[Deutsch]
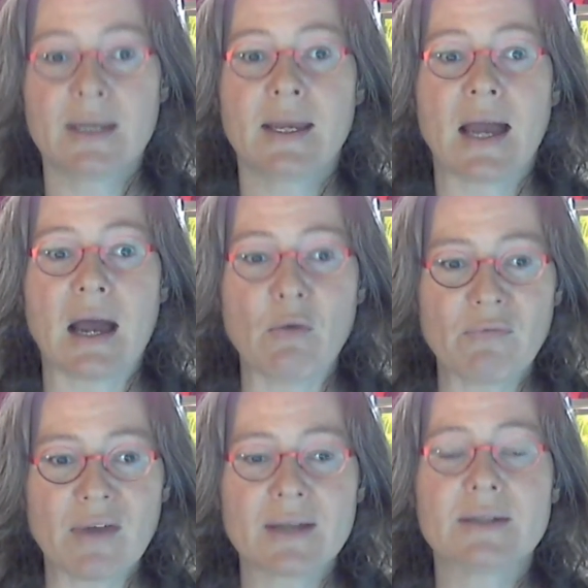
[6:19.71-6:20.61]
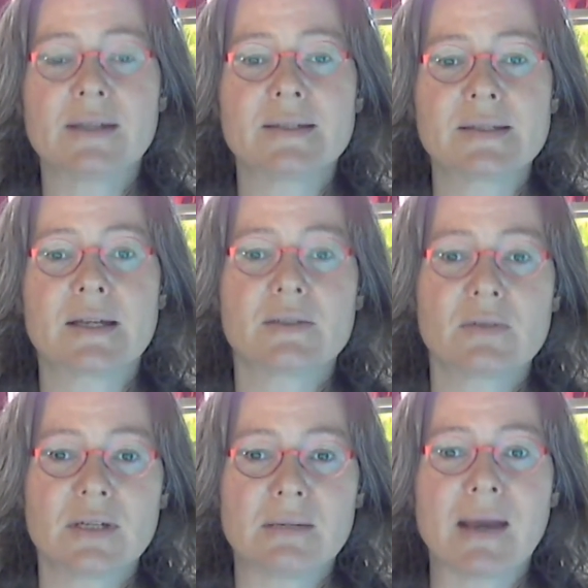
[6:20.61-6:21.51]
Aufwachen ist also in
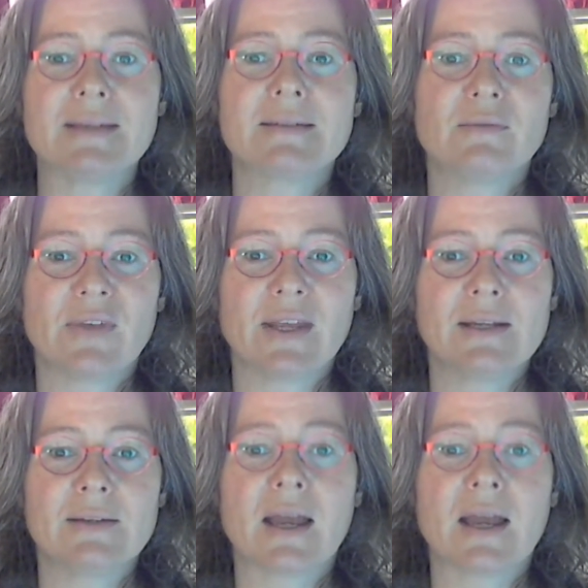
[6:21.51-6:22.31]
den meisten Fällen